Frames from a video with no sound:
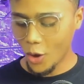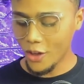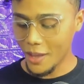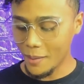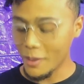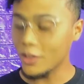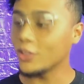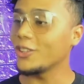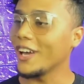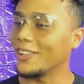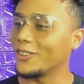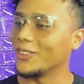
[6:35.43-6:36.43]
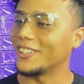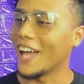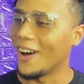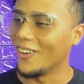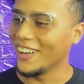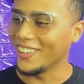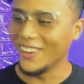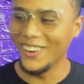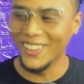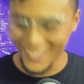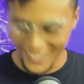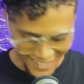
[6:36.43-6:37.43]
Óyeme, yo estoy asustado, eh.
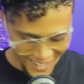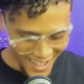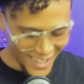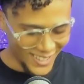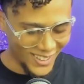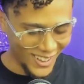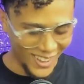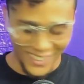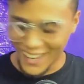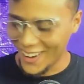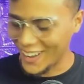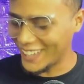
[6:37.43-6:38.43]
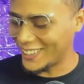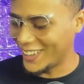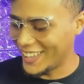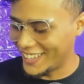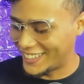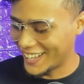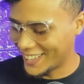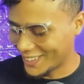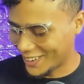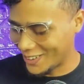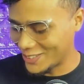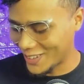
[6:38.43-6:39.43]
yo, no sé lo que estoy diciendo
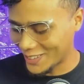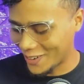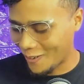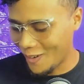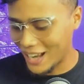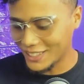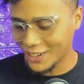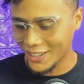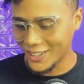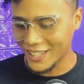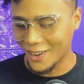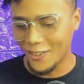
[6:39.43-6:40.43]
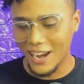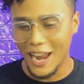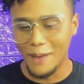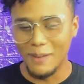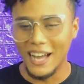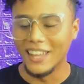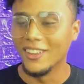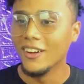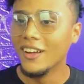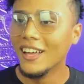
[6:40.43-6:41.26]
con todo estos cuarto que yo tengo en la mano.